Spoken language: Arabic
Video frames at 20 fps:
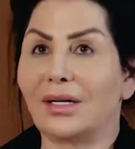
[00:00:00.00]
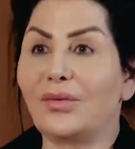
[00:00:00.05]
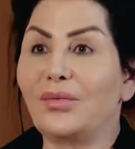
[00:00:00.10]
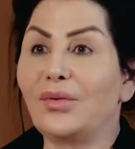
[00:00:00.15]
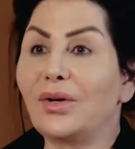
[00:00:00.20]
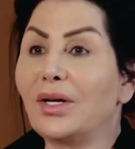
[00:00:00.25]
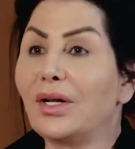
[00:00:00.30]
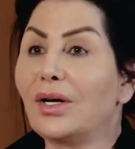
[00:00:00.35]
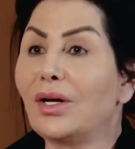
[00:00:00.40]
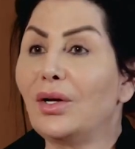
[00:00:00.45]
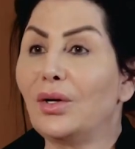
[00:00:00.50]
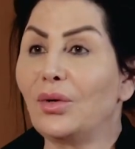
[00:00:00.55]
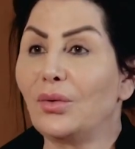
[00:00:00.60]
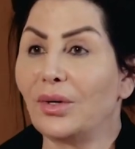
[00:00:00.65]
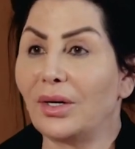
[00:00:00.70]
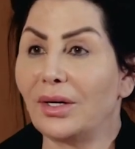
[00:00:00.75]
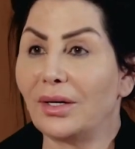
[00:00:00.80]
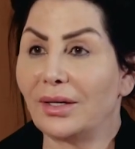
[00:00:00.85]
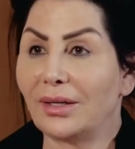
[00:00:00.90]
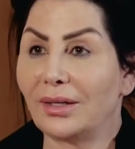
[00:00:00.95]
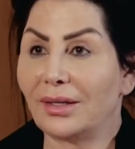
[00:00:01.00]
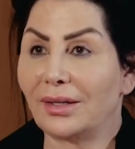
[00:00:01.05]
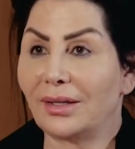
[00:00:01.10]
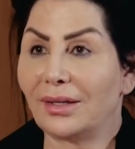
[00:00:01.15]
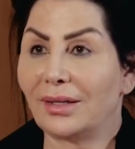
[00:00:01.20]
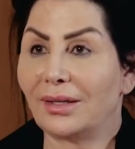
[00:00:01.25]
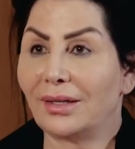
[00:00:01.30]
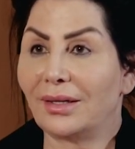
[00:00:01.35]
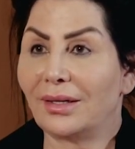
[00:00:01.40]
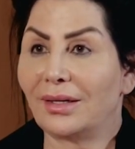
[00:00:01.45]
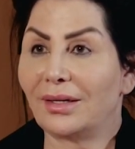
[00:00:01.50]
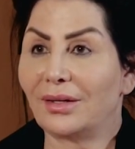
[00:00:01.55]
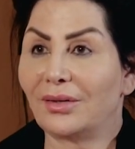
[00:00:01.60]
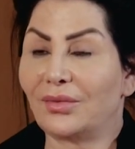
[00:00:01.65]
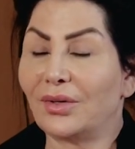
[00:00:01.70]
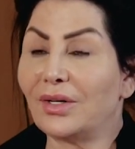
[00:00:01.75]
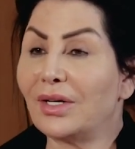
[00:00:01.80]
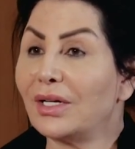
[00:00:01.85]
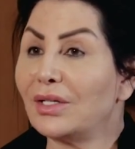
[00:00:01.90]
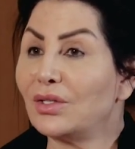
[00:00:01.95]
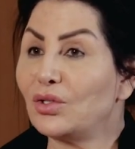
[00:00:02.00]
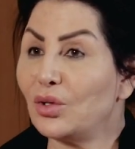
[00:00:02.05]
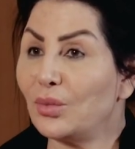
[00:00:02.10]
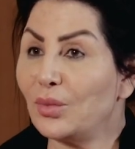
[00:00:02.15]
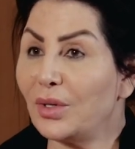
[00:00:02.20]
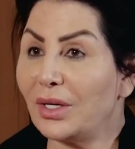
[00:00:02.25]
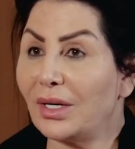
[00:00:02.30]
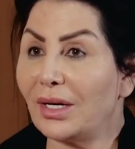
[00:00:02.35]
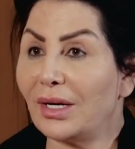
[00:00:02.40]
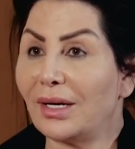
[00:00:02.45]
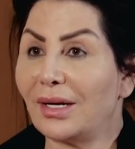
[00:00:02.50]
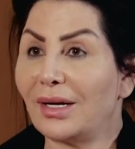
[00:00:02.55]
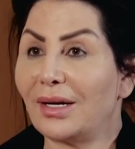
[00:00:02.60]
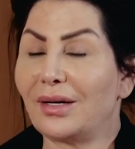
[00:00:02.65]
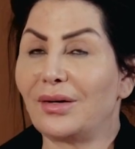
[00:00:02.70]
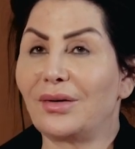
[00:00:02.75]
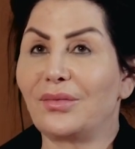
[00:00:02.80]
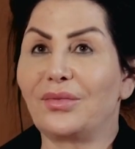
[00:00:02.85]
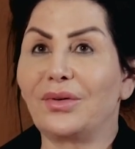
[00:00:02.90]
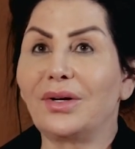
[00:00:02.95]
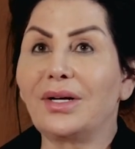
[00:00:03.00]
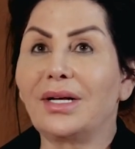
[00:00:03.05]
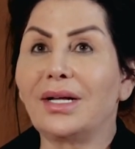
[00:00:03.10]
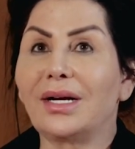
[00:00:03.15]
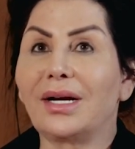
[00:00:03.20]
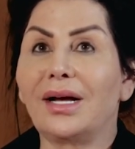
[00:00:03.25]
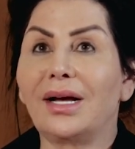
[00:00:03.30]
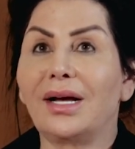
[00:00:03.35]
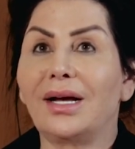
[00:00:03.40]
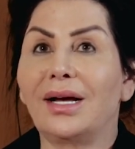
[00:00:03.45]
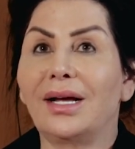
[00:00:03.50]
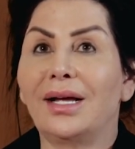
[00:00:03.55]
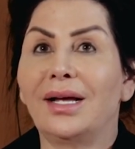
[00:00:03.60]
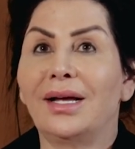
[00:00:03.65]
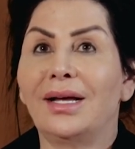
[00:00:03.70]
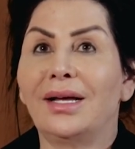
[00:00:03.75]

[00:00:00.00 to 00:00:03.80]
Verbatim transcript: الفكرة حلوة فكرة جميلة الفكرة